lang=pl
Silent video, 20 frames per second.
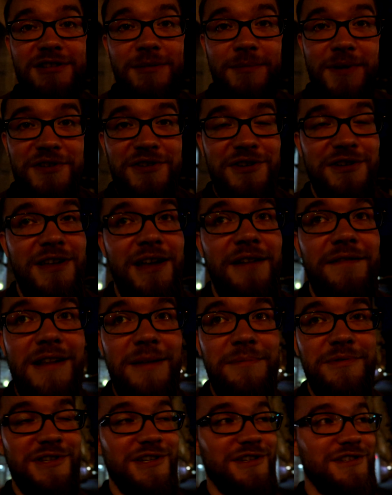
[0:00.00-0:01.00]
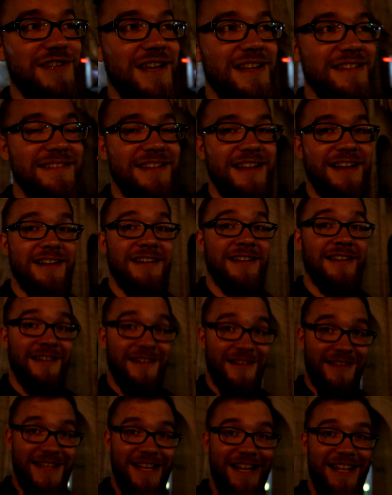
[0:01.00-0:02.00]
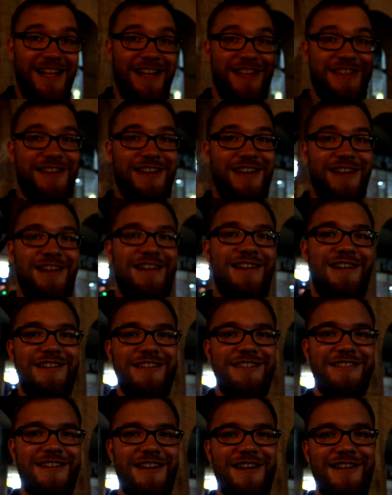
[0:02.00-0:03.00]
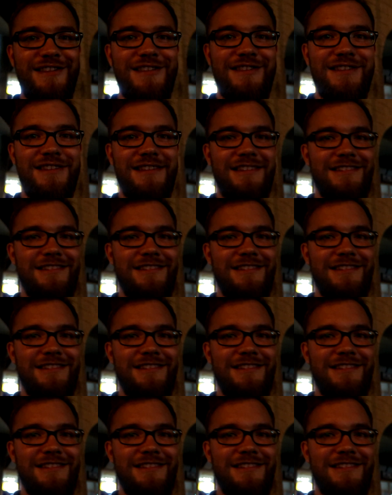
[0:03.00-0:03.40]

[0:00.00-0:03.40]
zobaczenia w lepszych czasach. Na razie, cześć,